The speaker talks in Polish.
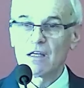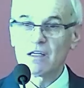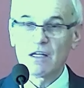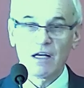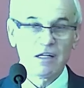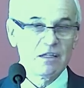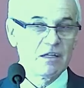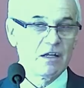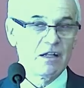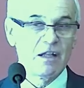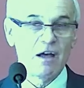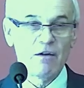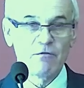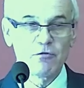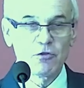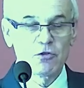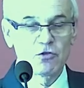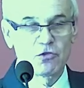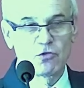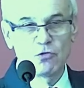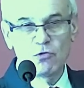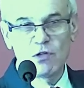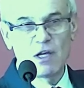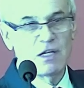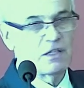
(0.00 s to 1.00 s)
Ja nie
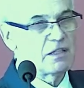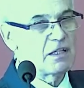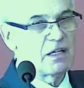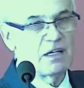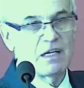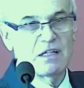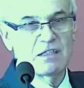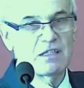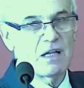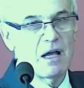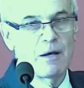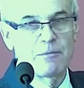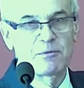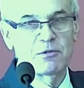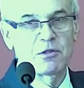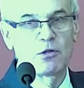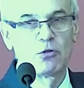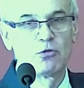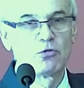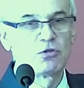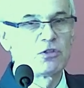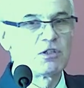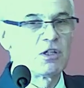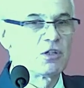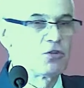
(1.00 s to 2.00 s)
nawiązuję teraz
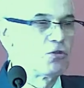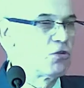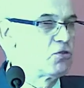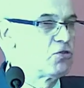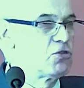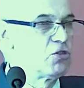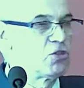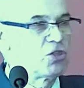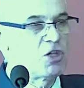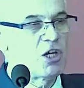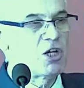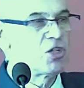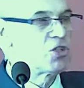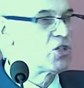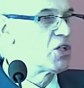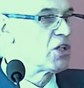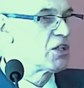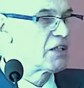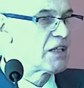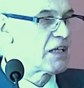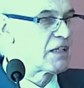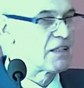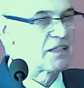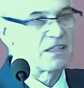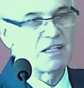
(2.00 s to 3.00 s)
absolutnie do
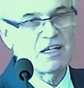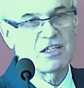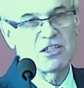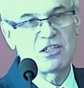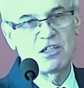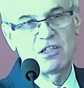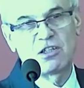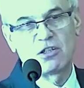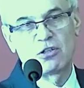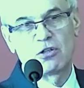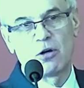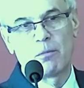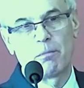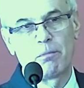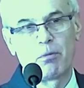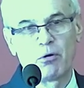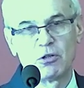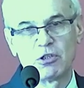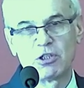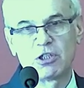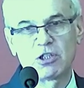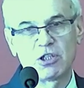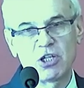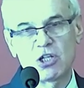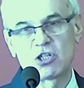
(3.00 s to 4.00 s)
dzisiejszych tam zdarzeń, do
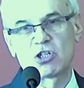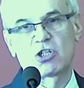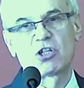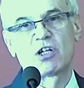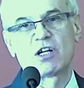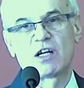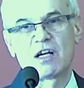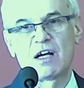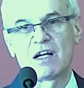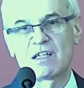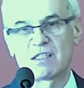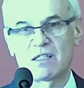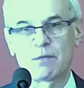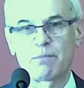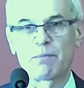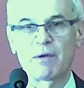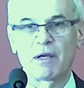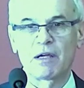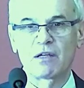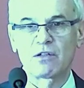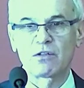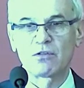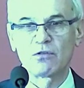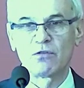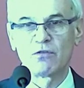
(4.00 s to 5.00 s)
politycznych
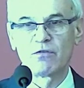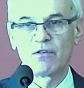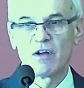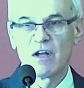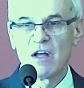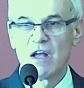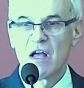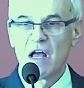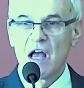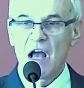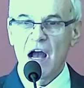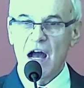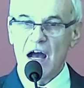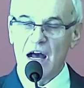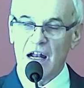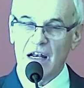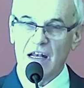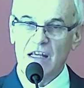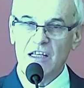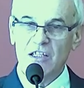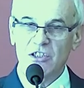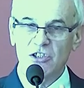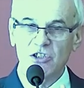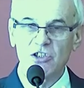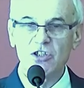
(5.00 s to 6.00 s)
aspektów,
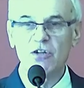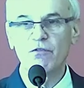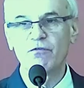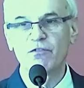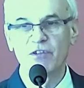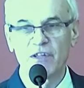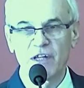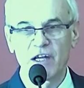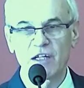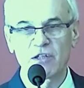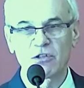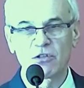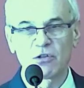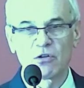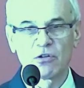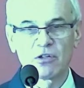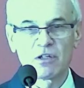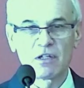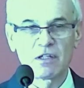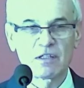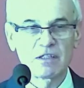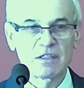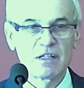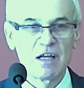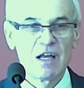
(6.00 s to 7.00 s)
ale dziwne to
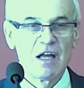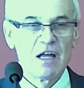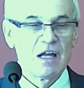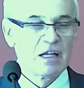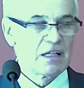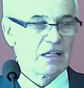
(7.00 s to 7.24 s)
jest,